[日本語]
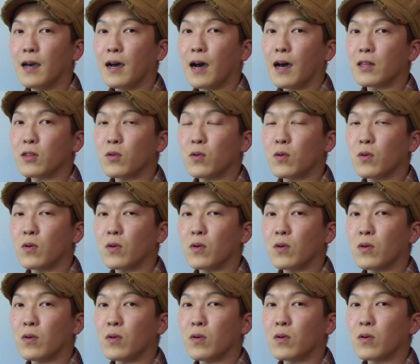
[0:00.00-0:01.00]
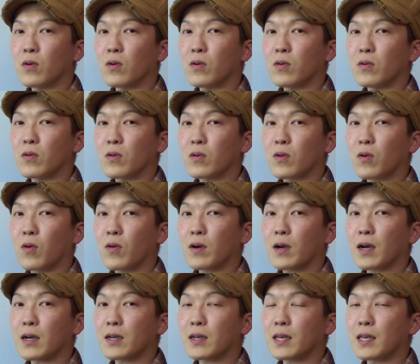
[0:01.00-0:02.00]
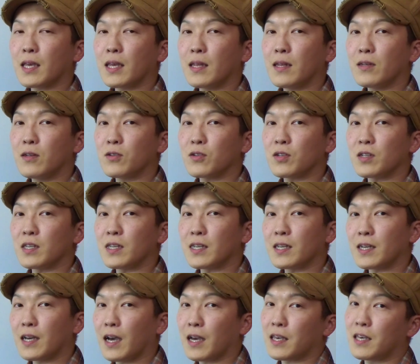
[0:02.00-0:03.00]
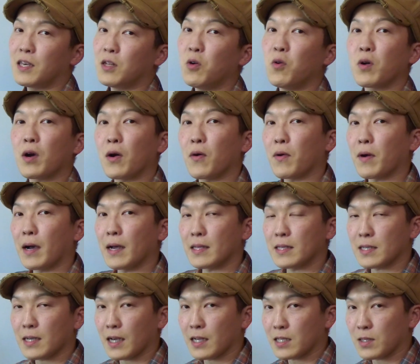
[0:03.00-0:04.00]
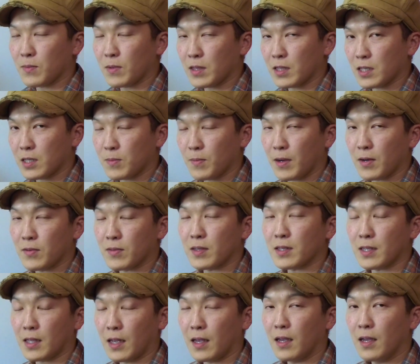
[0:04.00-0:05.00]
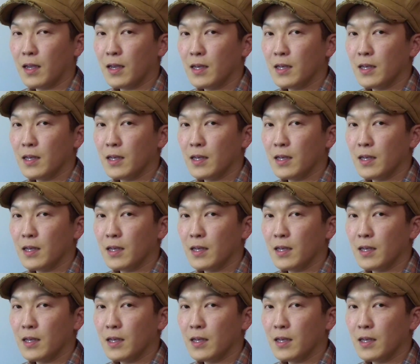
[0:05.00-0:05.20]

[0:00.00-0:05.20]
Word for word: 骨格筋類が疲労感を感じ始めてしまうんですね。